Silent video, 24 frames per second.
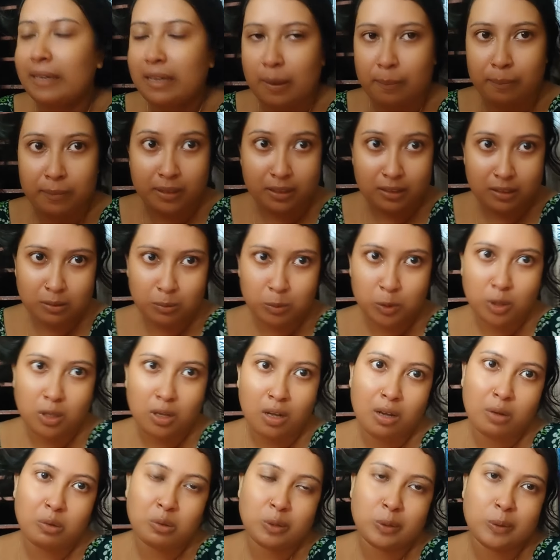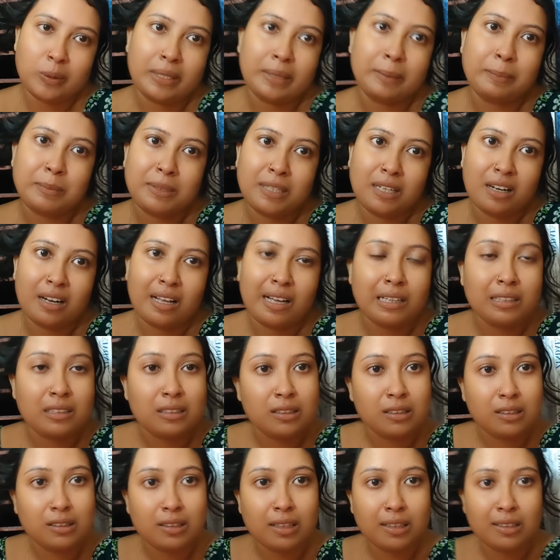মানে আমাদের মতো হাউস ওয়াইফ যারা
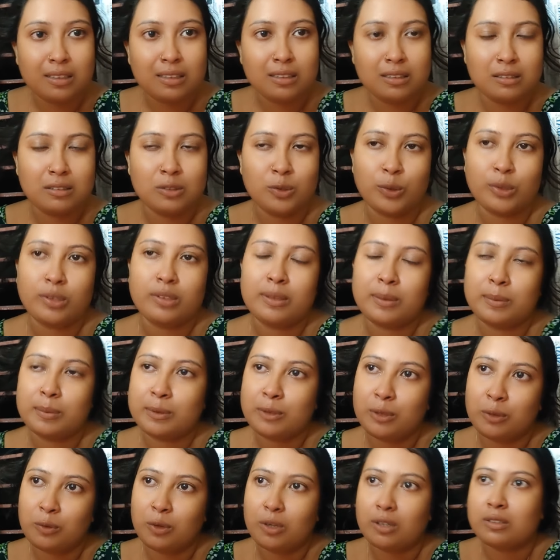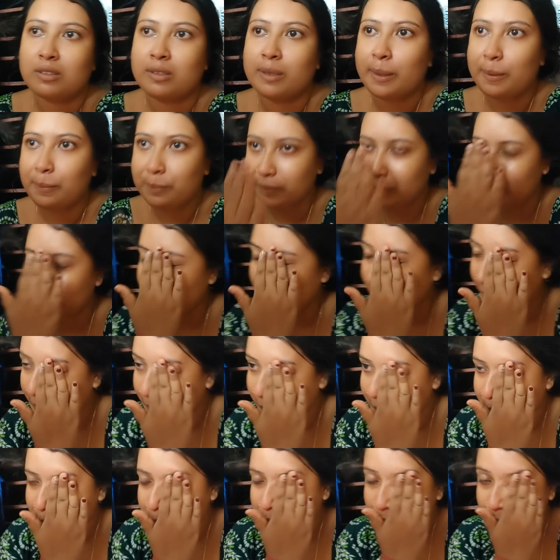আছে তাদের সত্যি ভীষণ কষ্ট হয় আমি
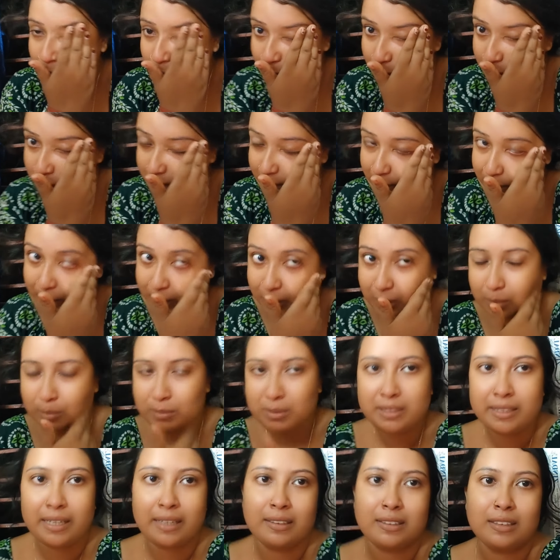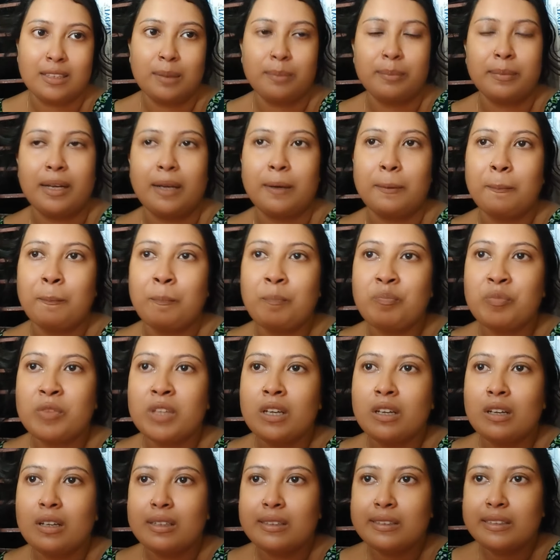আগে ভিডিও করতাম না তো আমি জানতাম না
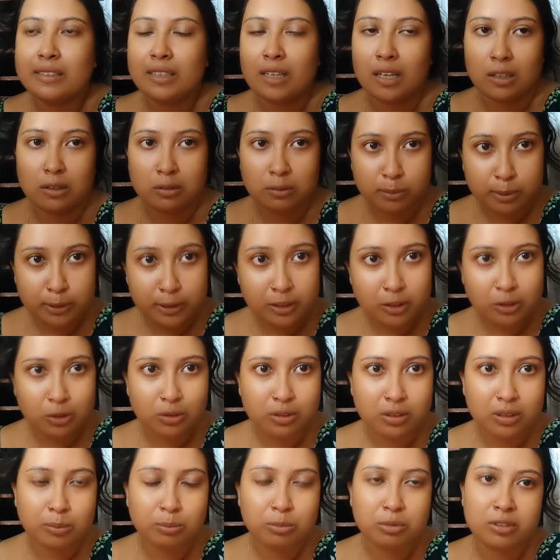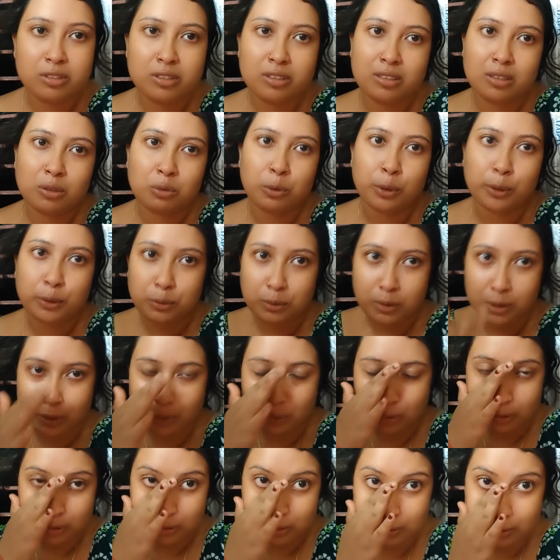এখন ভিডিও করে বুঝেছি যে
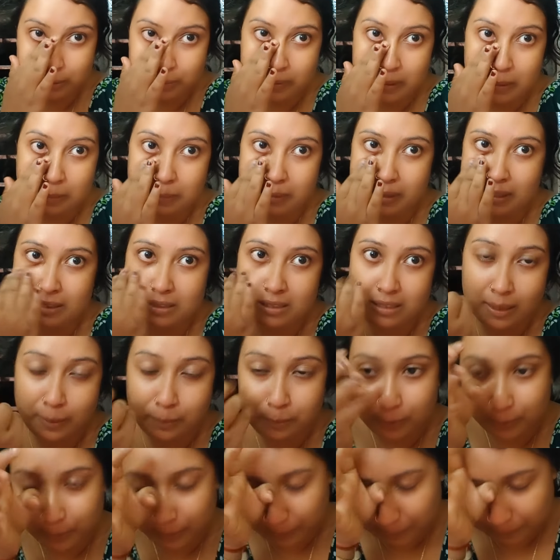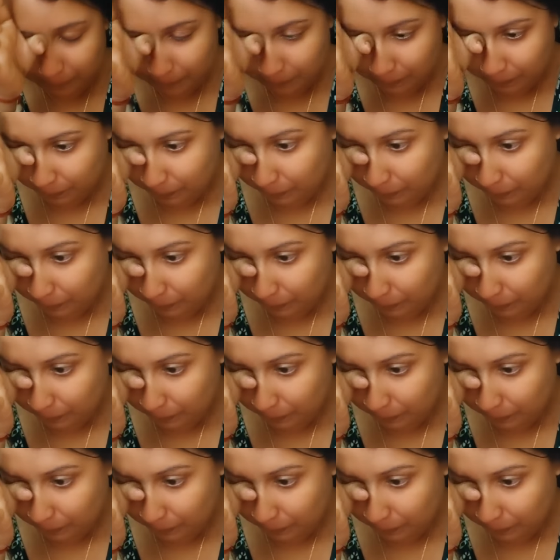কতটা কষ্ট ফ্যামিলির সাপোর্ট